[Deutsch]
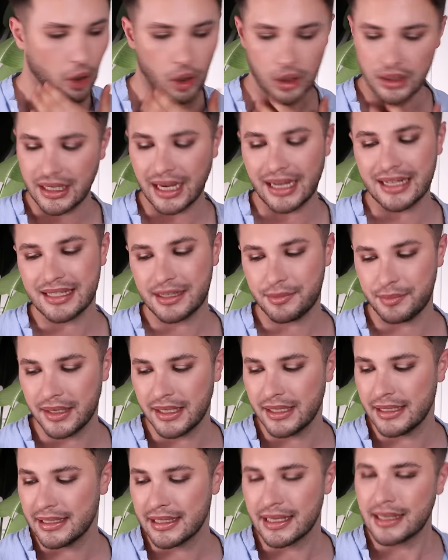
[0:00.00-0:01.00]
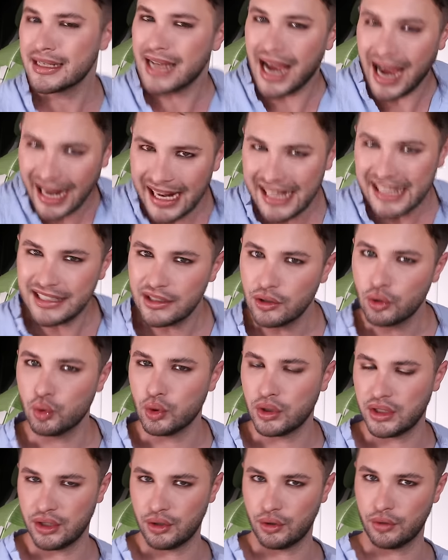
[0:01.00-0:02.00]
Und 30 Milliliter, die halten
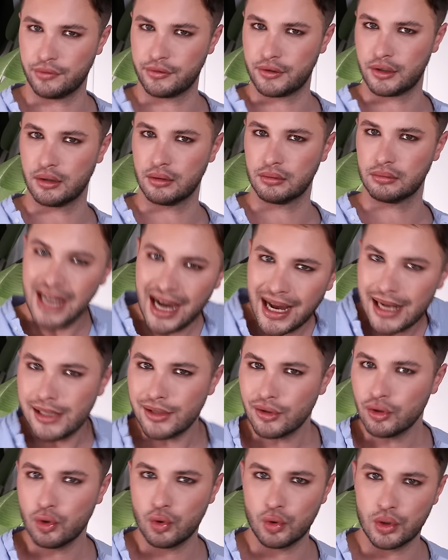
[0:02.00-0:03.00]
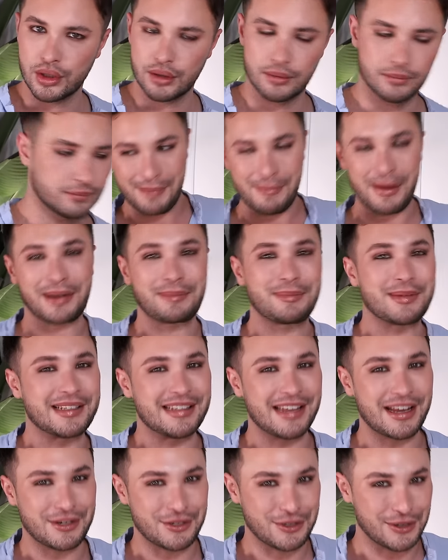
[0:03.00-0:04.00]
gut, die Düfte. Die halten gut. Macht mich
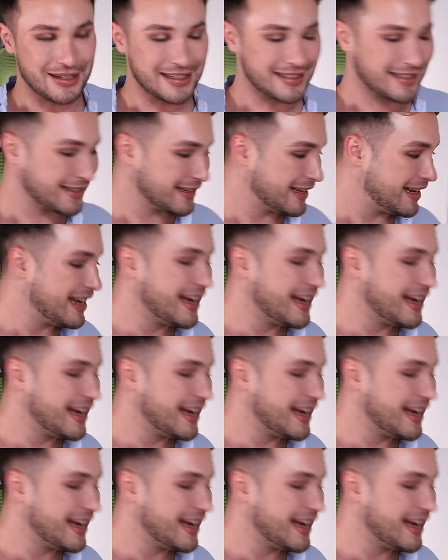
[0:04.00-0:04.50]
sehr stolz.